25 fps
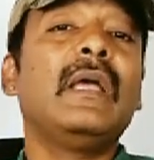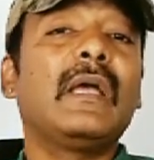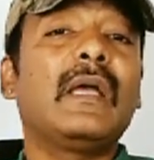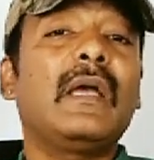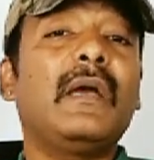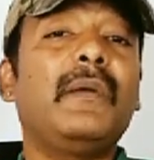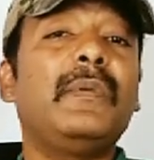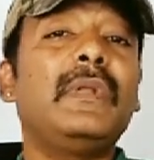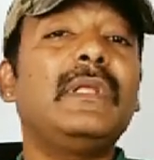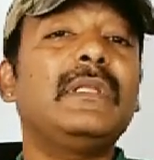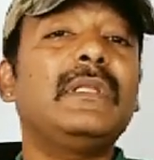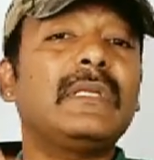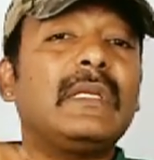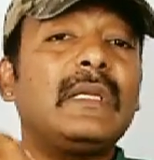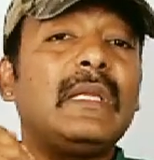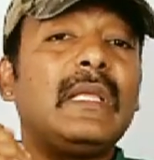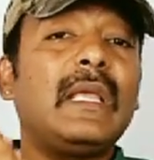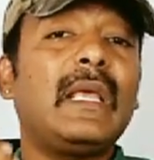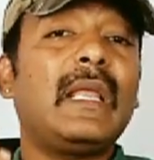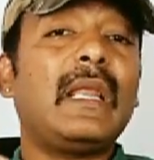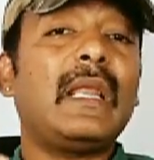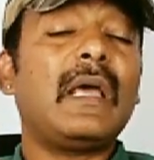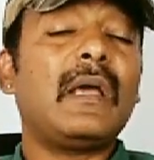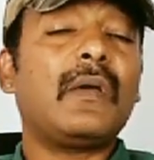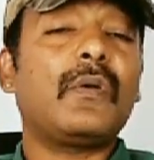గమనించండి
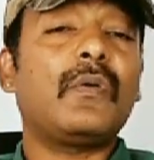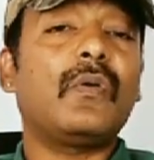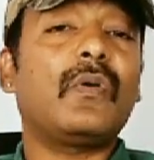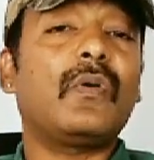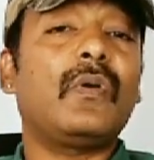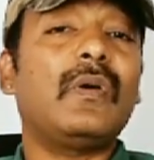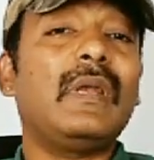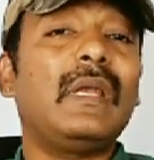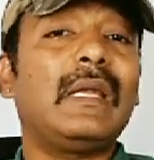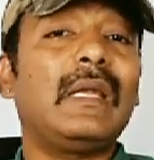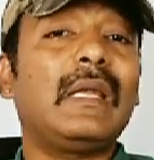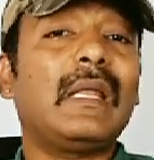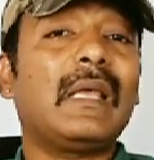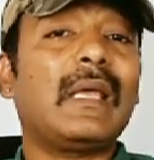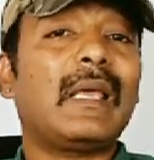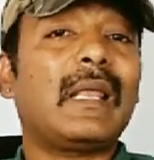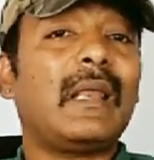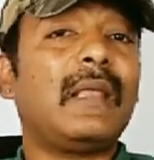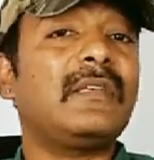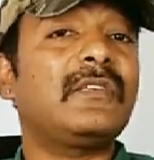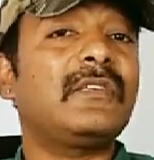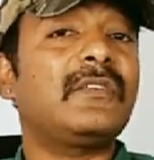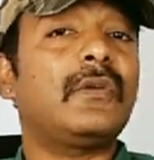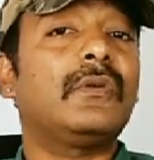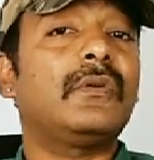ఎలా కోకోనట్
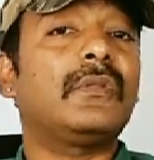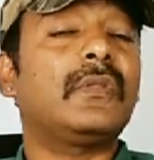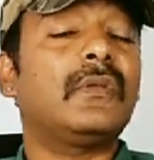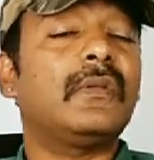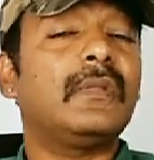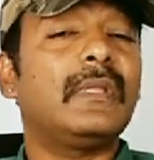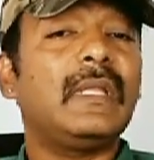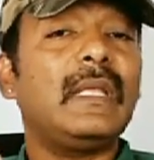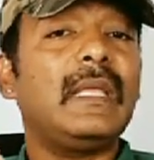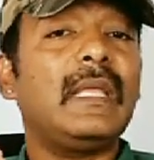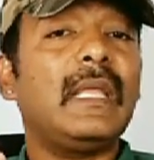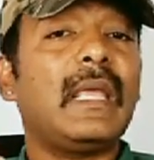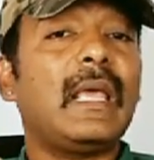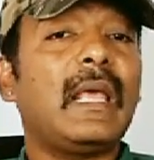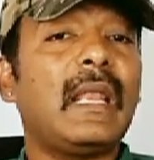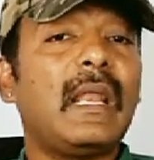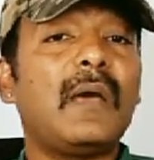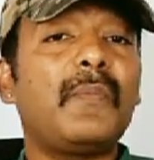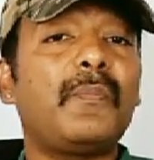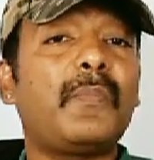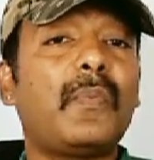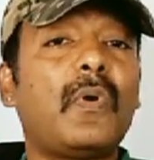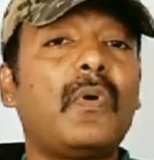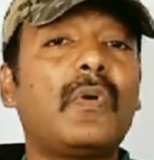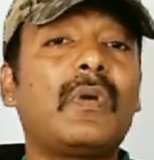క్రష్ అవుతుంది ఎలా
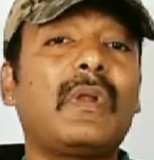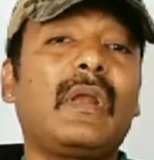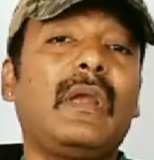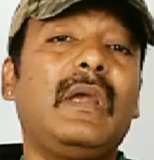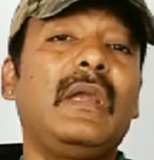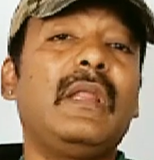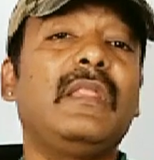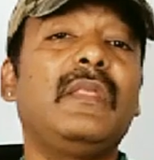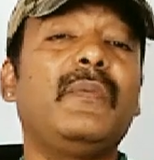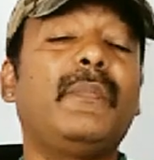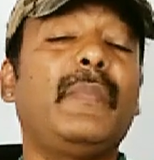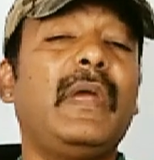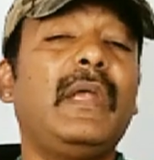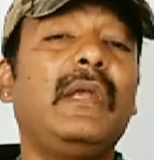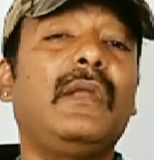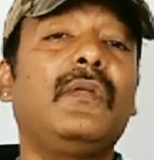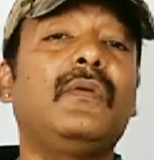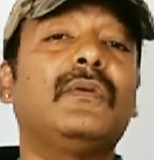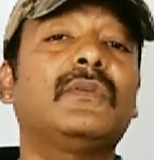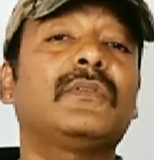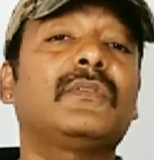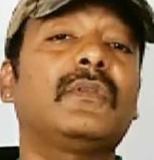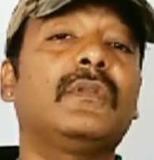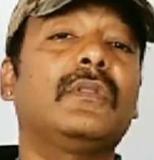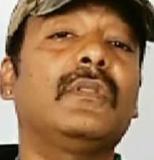పౌడర్ అనేది బయటకు
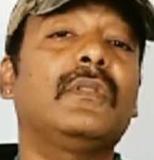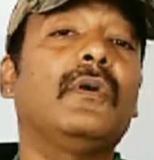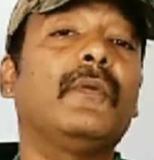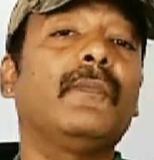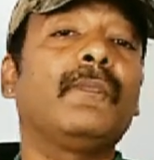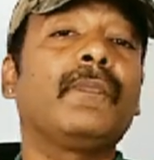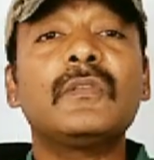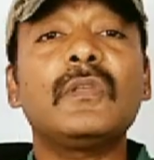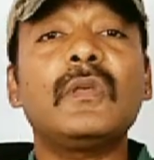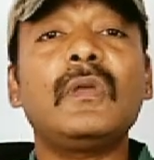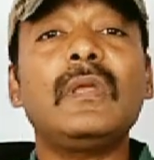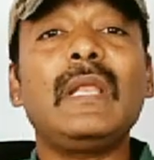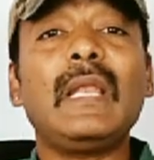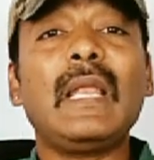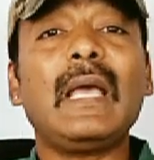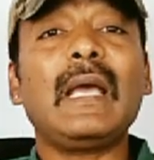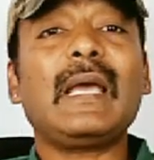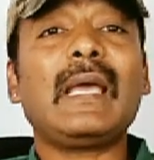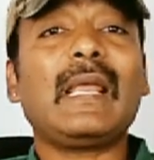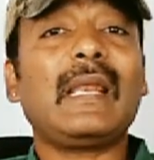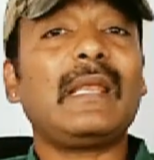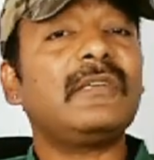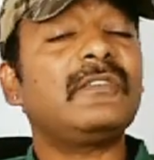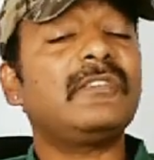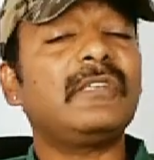వస్తుందో సో ఇలా
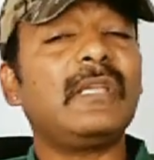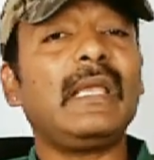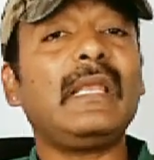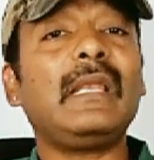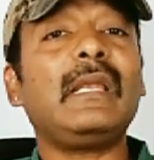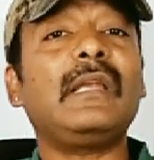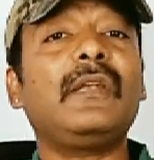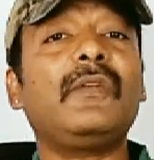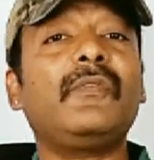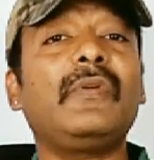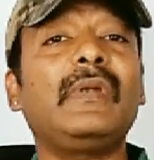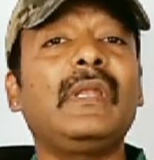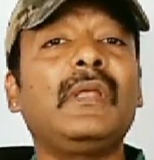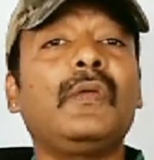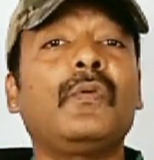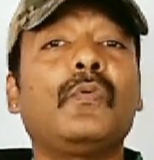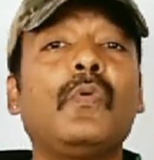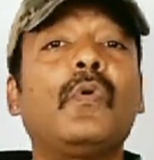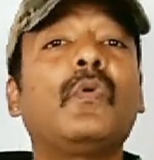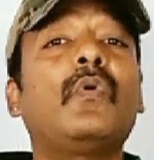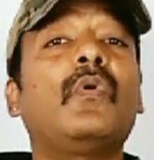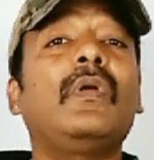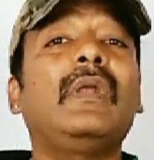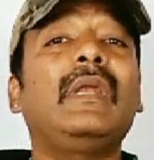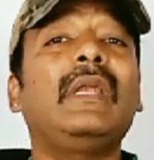క్రష్ అయినటువంటి
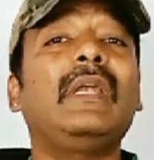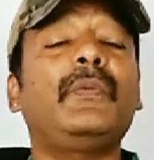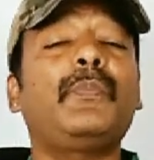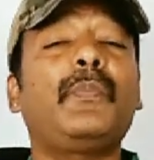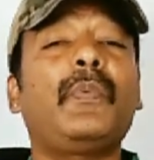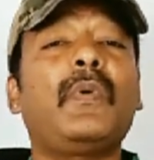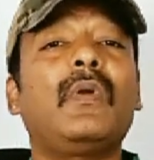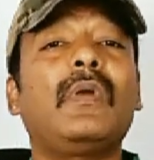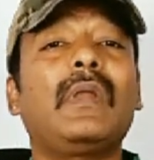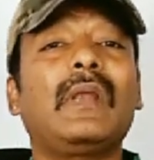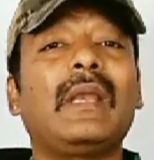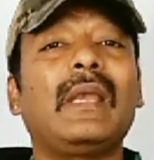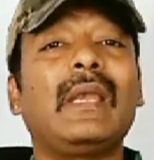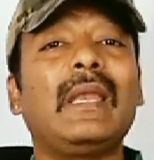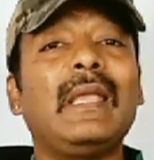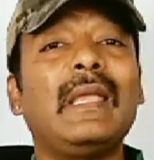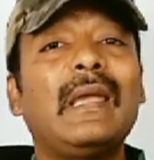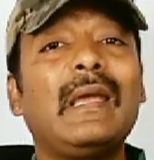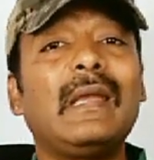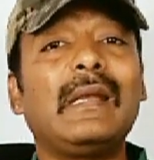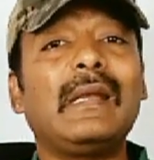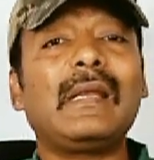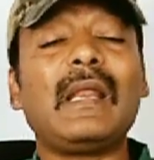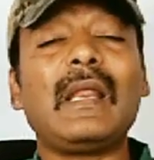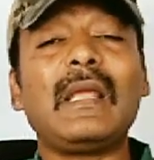కోకోనట్ పౌడర్ని
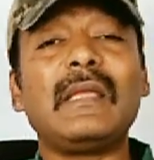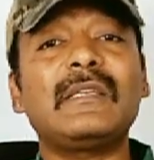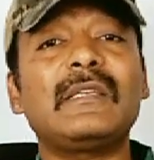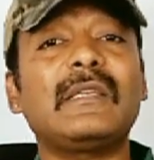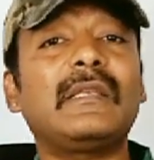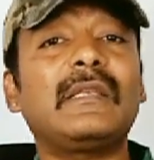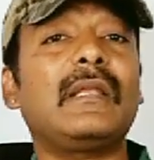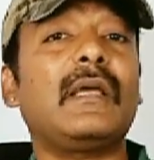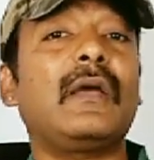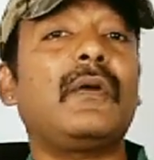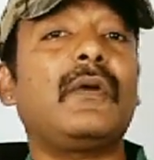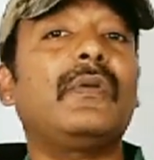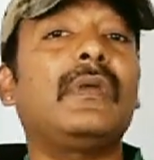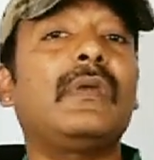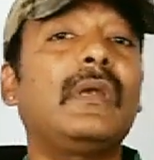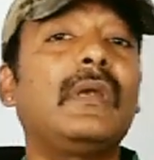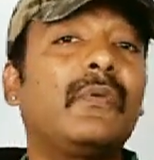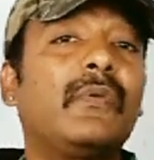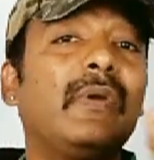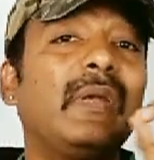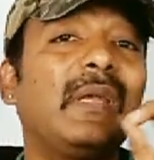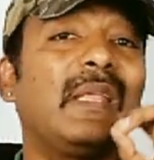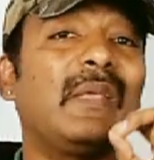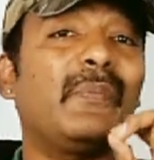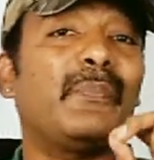అట్రాక్షన్గా
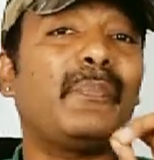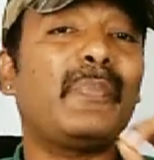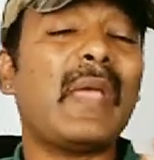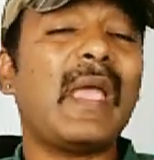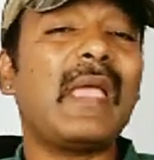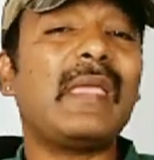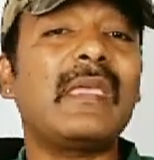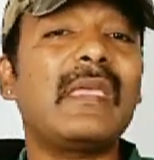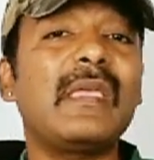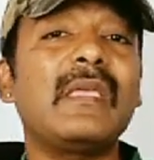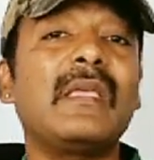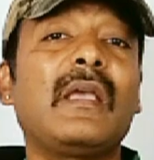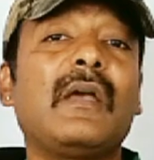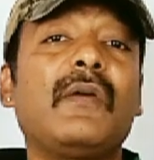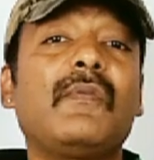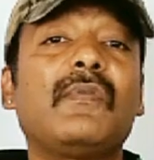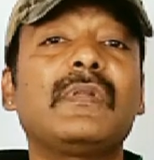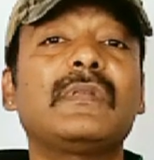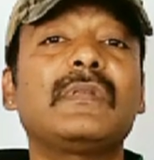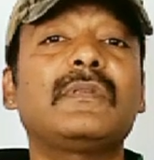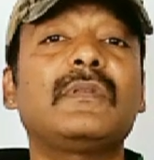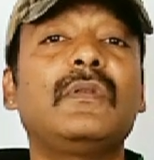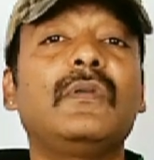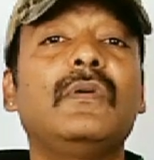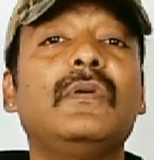ఉన్నటువంటి ప్యాకింగ్
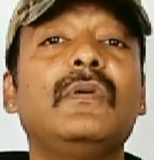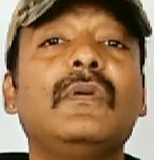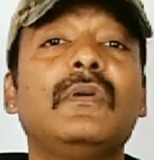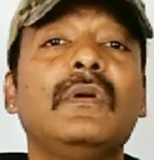కవర్స్లో